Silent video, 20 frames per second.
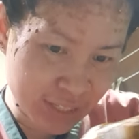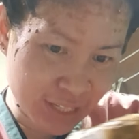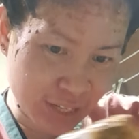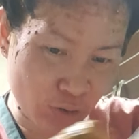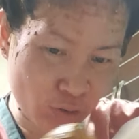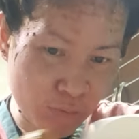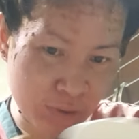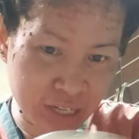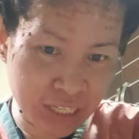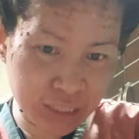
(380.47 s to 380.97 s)
Ay
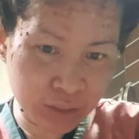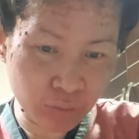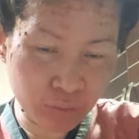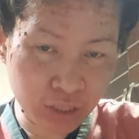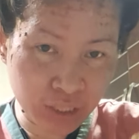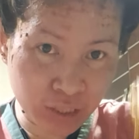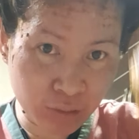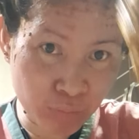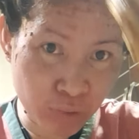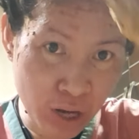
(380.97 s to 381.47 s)
kung mangitlog
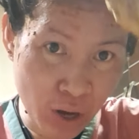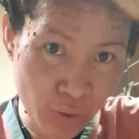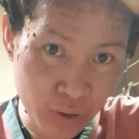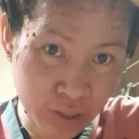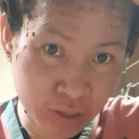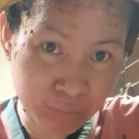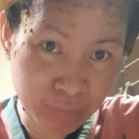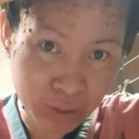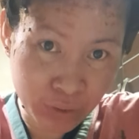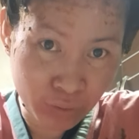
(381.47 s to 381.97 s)
og bulawan
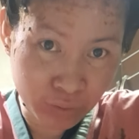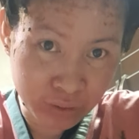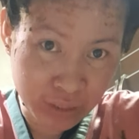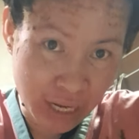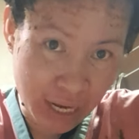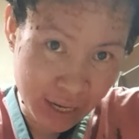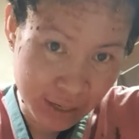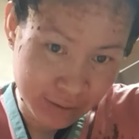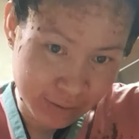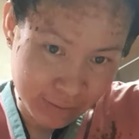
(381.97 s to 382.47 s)
ang manok
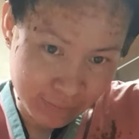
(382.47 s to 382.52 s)
na.